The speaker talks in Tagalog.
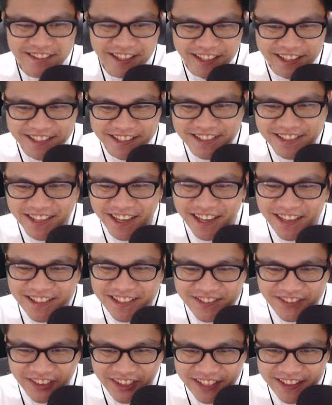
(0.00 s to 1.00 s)
Next
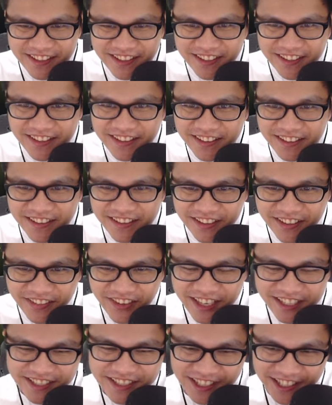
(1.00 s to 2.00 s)
stage, man.
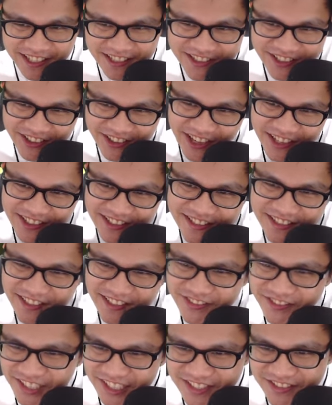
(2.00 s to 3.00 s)
I'm actually enjoying this
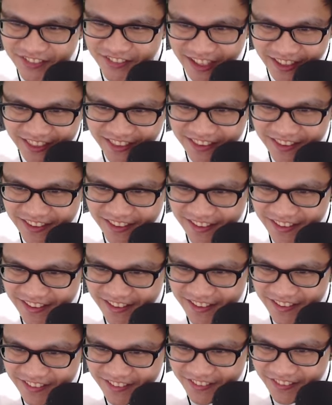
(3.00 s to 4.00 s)
so much, man.
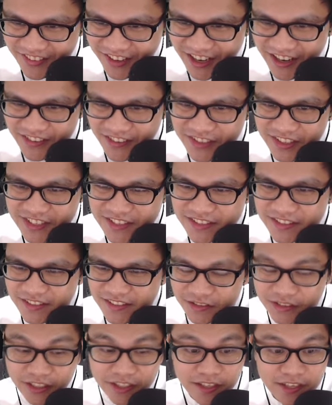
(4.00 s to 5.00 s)
Promise.
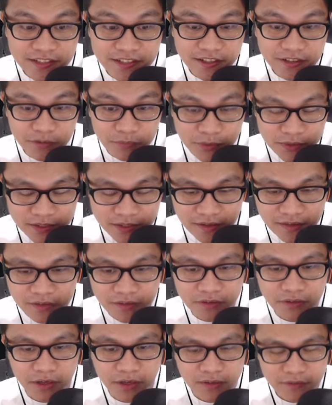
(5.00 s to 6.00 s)
Oh, nag-reset yung music.
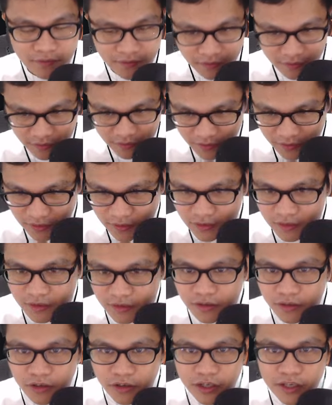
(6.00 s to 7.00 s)
Okay.
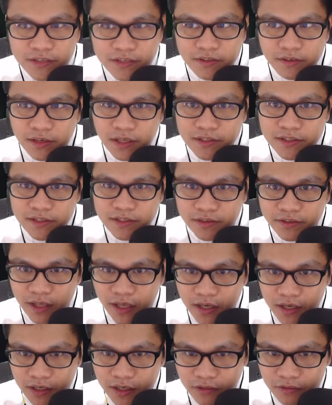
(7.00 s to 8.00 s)
Okay, so let's
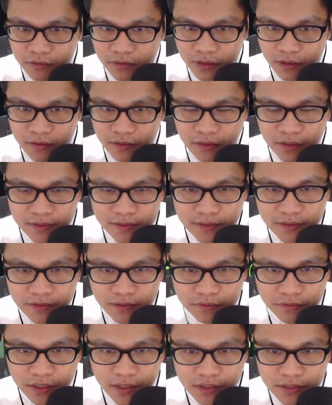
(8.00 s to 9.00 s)
take a look at the
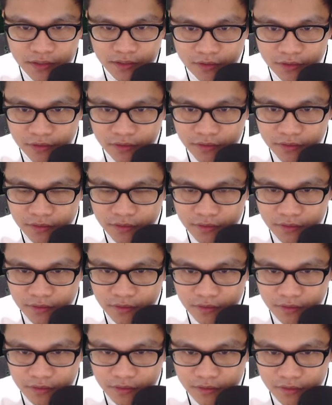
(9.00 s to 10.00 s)
situation.
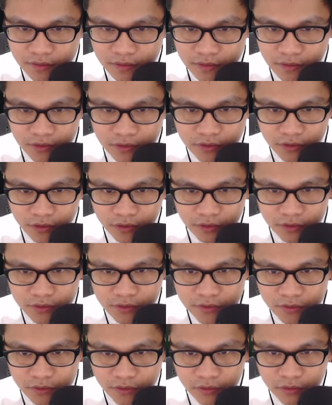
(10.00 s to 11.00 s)
Ito.
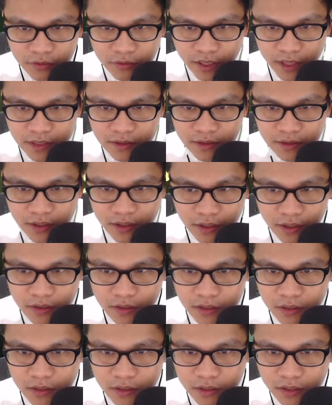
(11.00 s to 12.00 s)
So, red
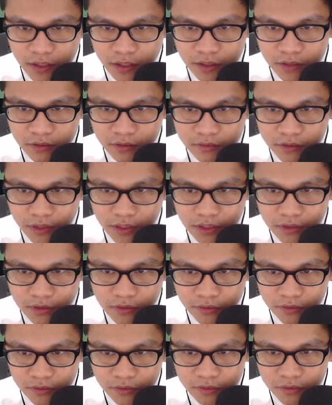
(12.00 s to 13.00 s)
here, yellow
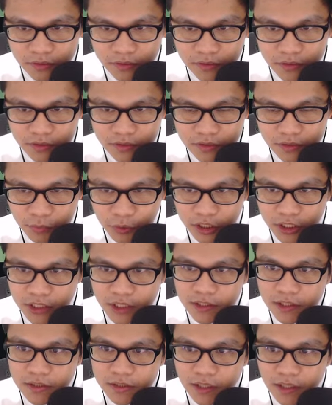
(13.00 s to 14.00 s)
dito.
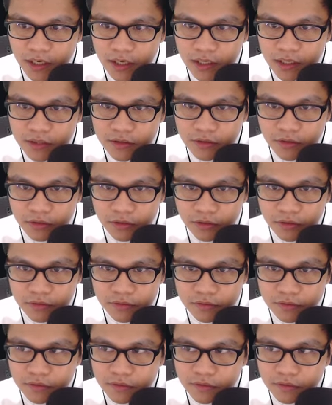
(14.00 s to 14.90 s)
Pwede natin tanggalin to.